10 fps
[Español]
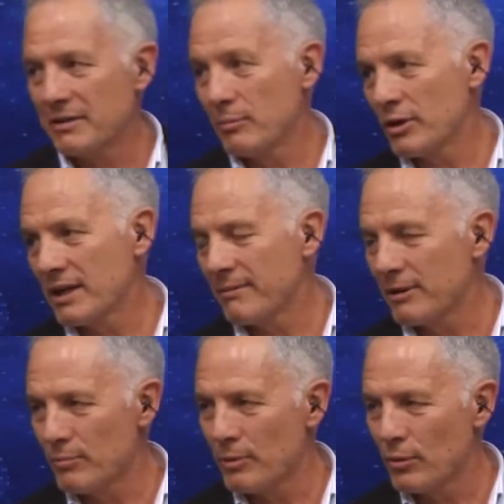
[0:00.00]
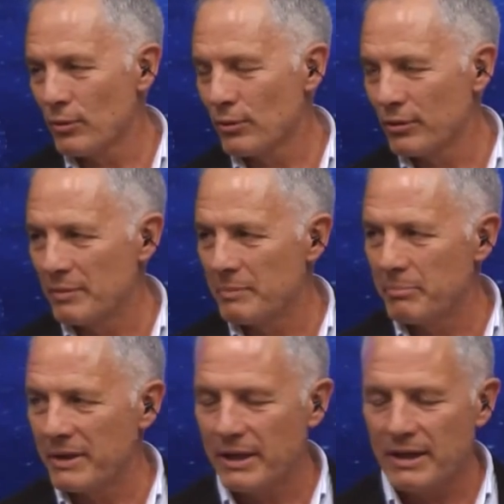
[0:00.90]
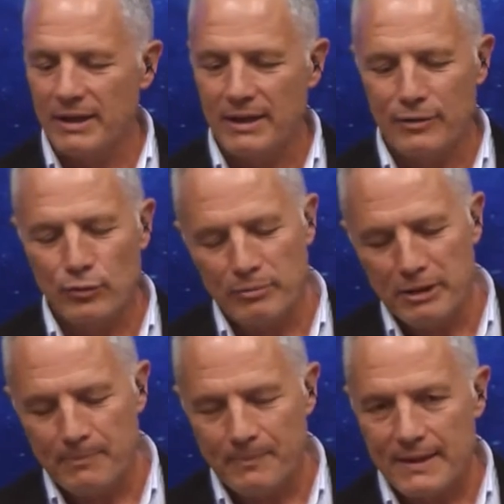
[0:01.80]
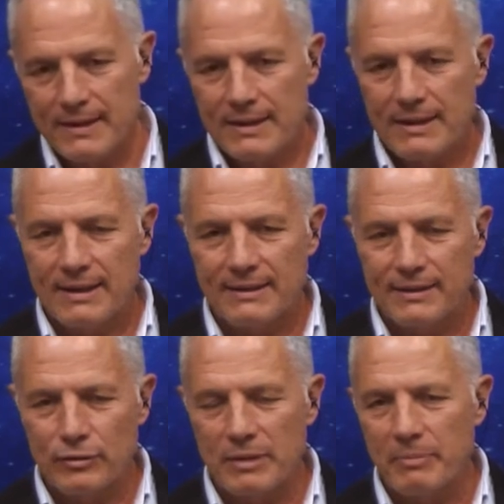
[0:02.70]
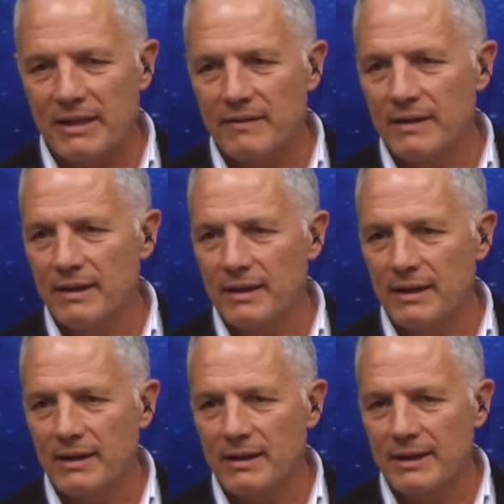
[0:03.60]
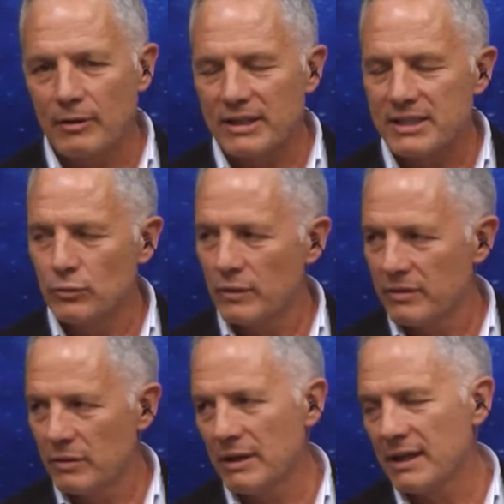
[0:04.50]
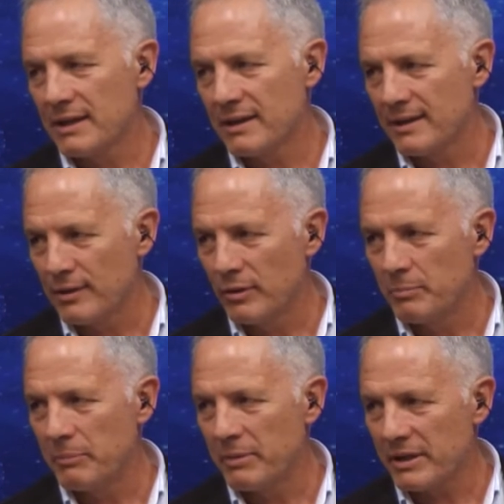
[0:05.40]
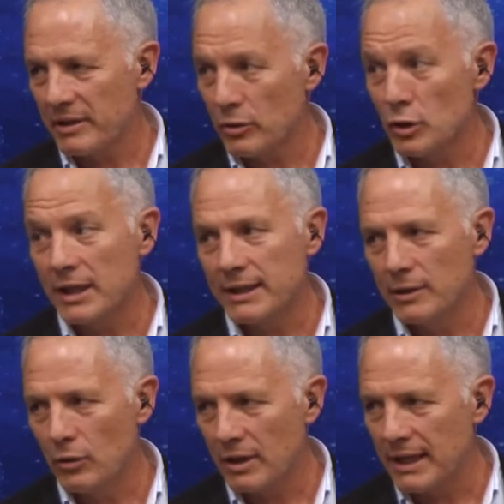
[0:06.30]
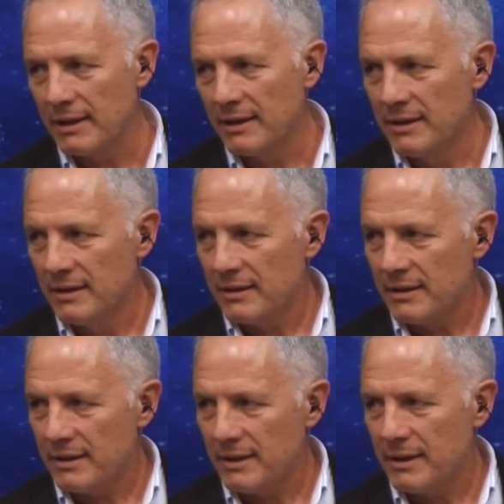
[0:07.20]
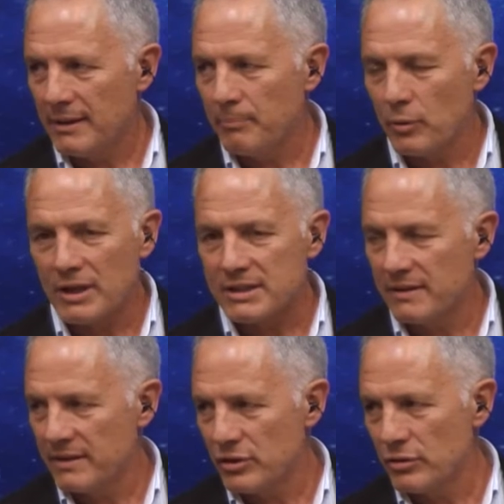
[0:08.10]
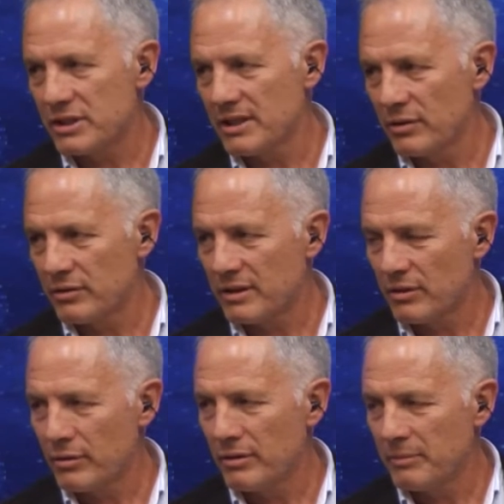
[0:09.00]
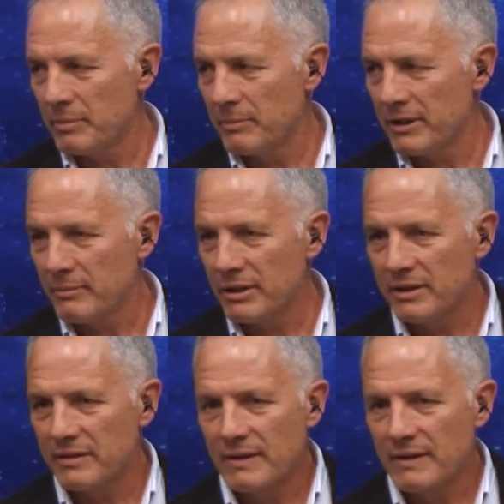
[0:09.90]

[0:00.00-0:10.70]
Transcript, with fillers: por acabar un poco con lo del PP, eh, Noemí, ¿a ti no te parece que, claro, la situación en la que ha quedado el PP regional y local, eh, por las decisiones que ha adoptado en el PP de Madrid,